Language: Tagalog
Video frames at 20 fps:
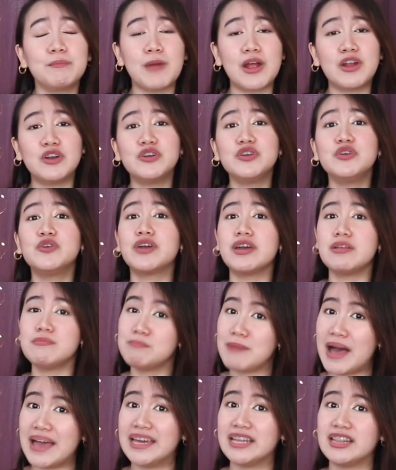pero you can
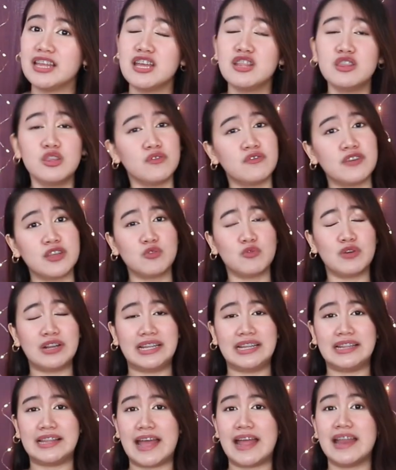buy it individually
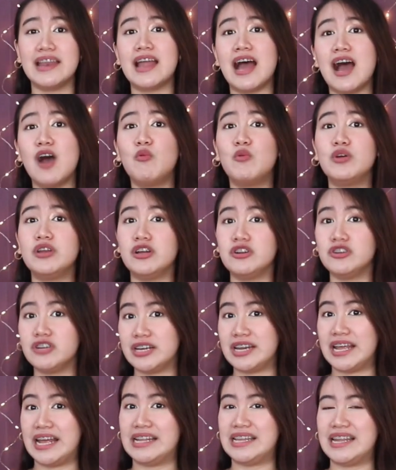then na
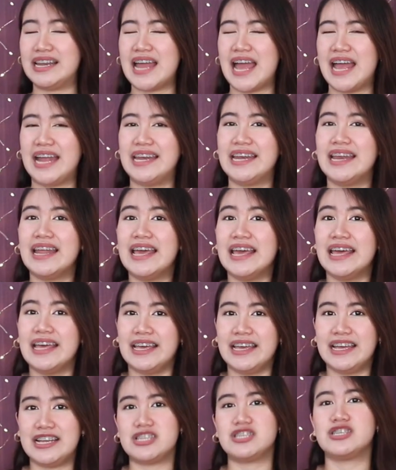189
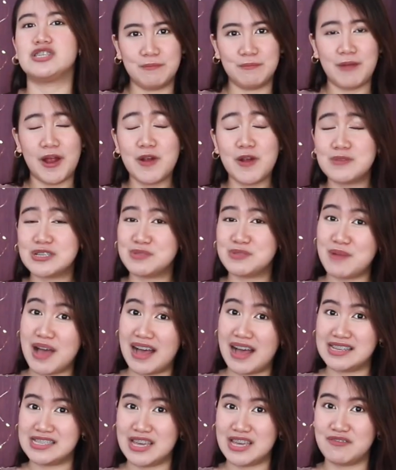each. Pero mas
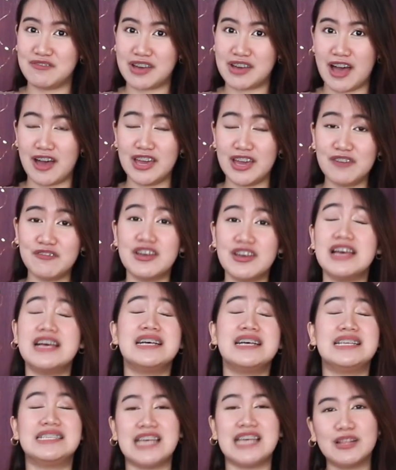makasave ka if
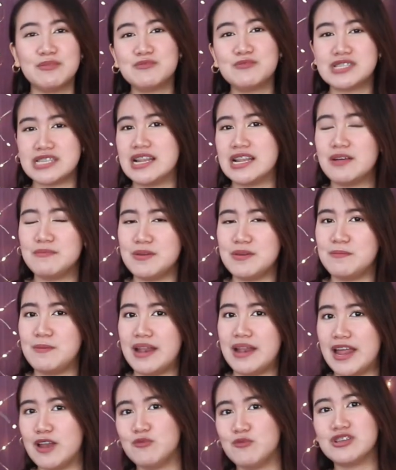set mo sila
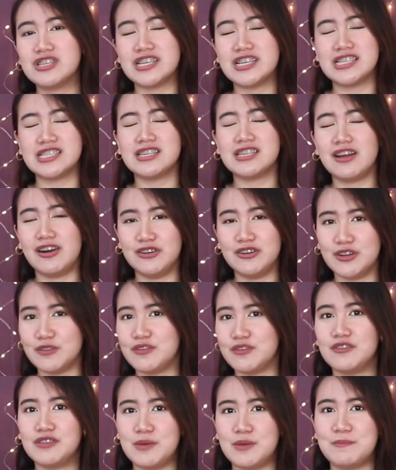bibilin, which is
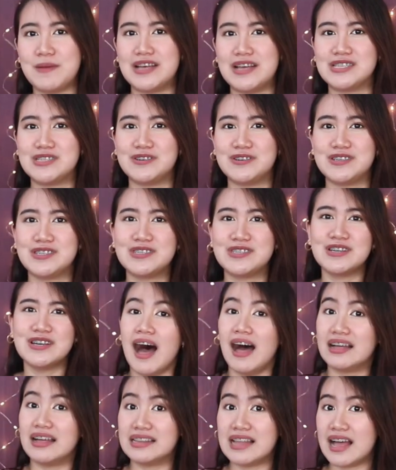350 pesos.
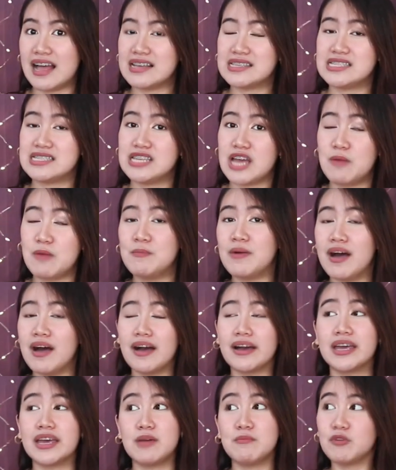Ang lakas niya,
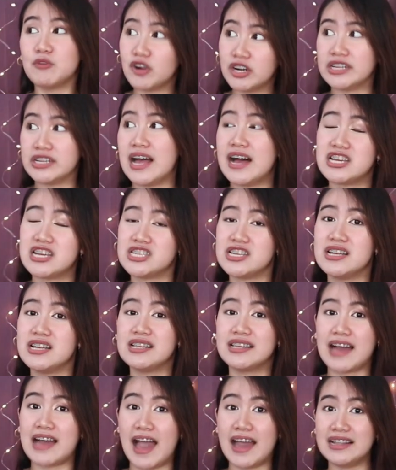maka Kim Kardashian,
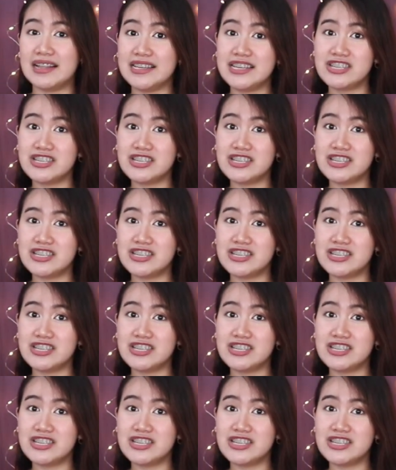Kylie